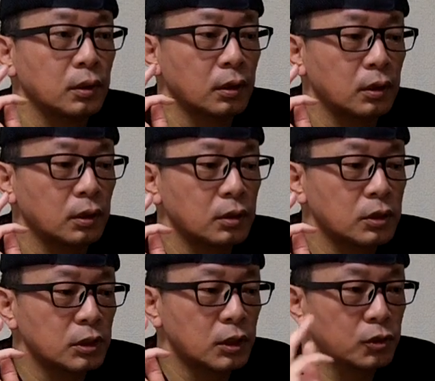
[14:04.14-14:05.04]
えー、
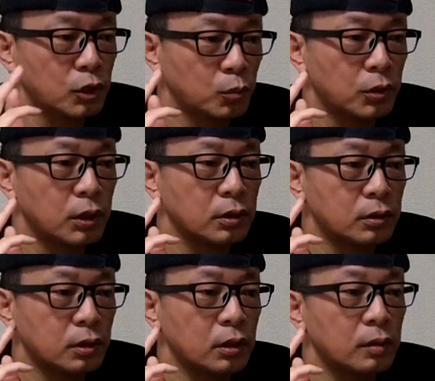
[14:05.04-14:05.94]
診察してもらっ
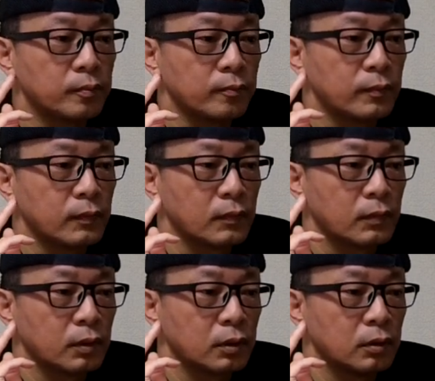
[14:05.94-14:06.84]
て
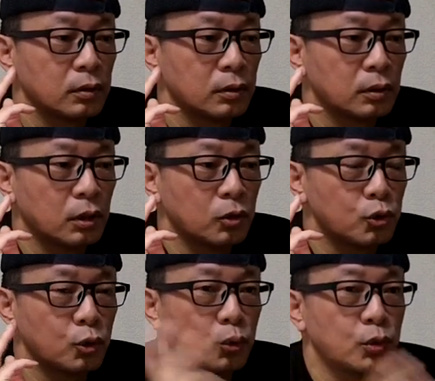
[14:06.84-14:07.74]
あの
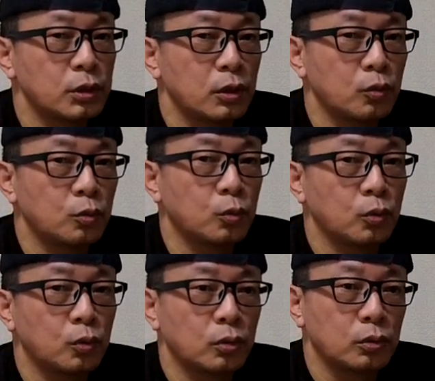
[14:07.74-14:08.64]
処方箋を
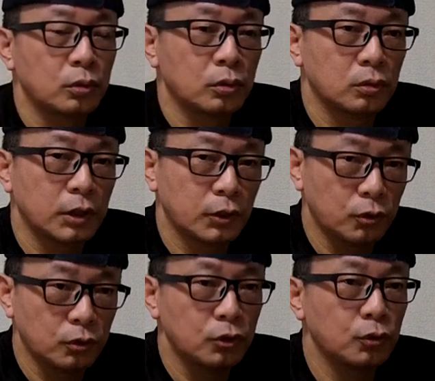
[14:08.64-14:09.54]
もう薬
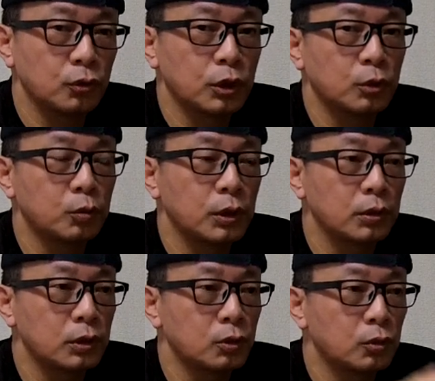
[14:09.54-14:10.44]
局に届けても
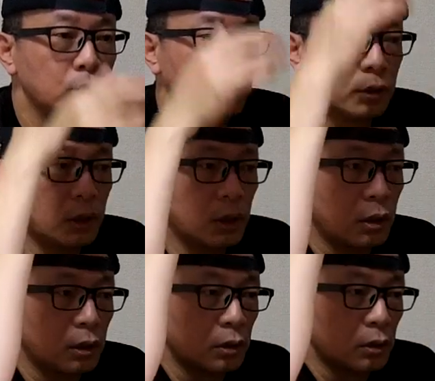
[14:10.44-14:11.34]
らってそこか
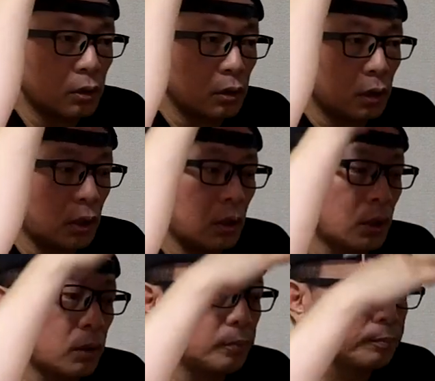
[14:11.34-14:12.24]
ら、
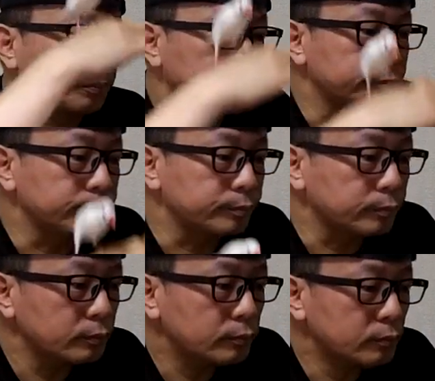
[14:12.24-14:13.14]

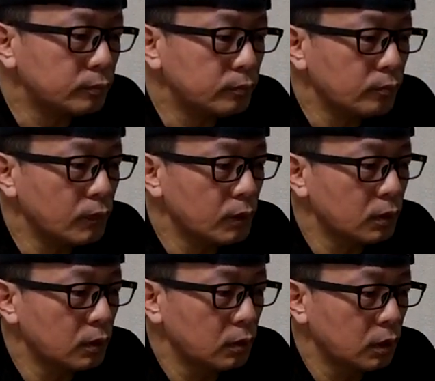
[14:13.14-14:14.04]

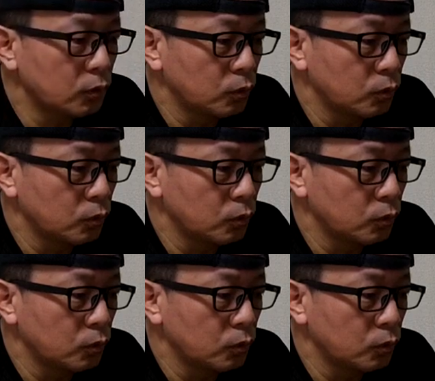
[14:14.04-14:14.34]
えー、あ